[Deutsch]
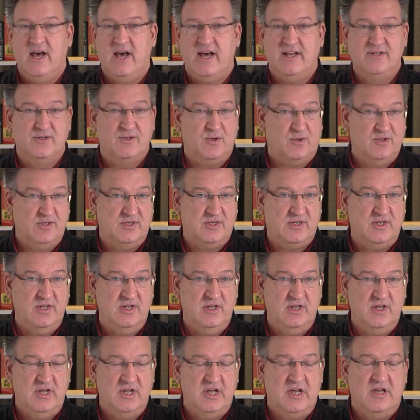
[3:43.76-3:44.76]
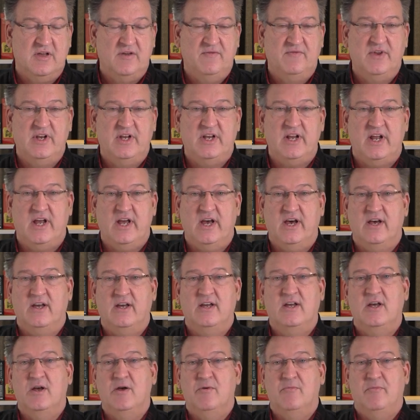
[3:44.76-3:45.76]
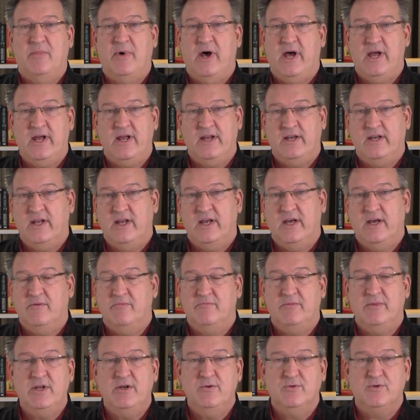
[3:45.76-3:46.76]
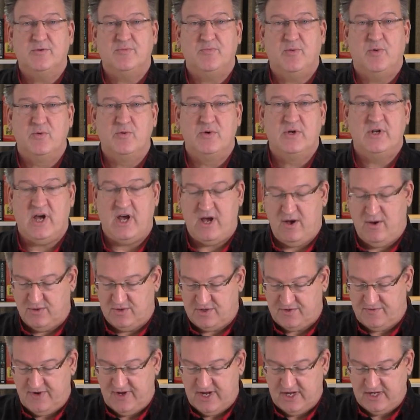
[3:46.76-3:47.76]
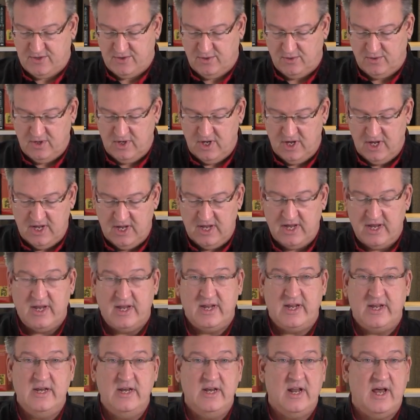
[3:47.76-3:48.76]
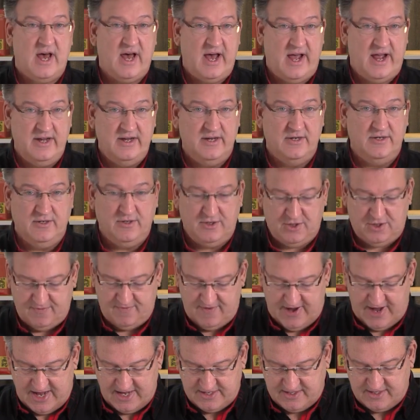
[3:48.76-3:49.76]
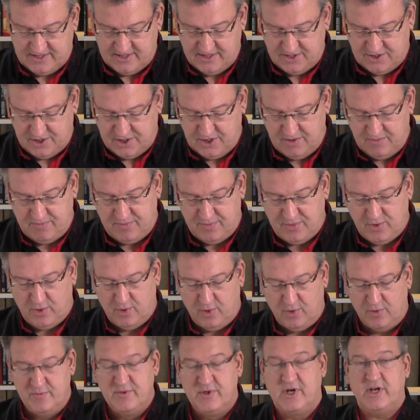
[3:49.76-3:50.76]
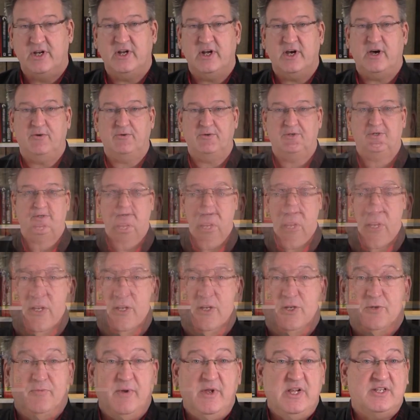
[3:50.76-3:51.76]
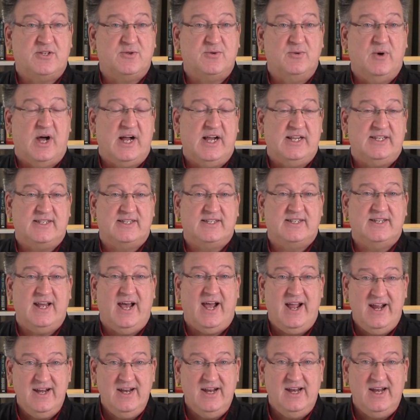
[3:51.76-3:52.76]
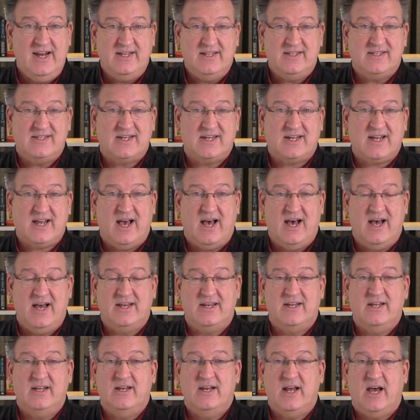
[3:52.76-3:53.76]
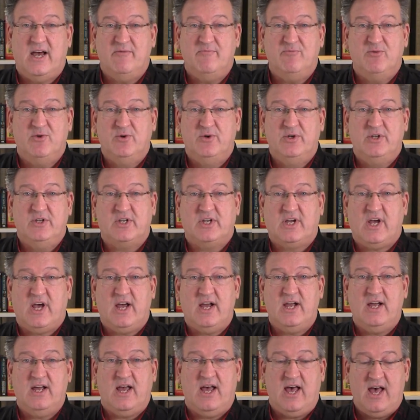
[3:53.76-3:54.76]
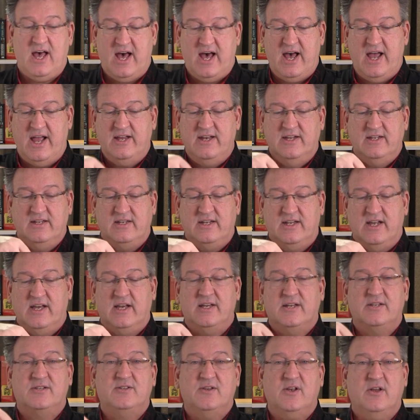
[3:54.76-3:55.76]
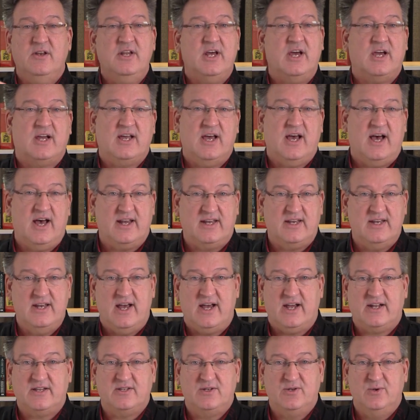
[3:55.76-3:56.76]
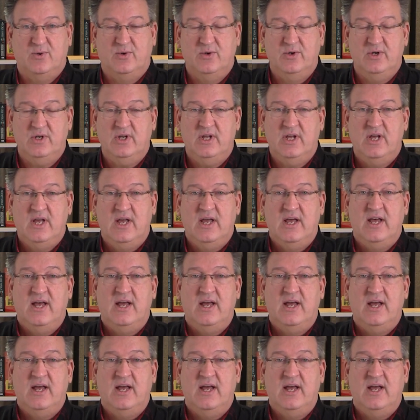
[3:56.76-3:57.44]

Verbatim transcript: Ansonsten wird er bei der Minuspunkte-Auswertung in einen schwarzen Chip umgetauscht. Spielst du als deine letzte Karte in einem Durchgang eine der Sonderkartenaktionen,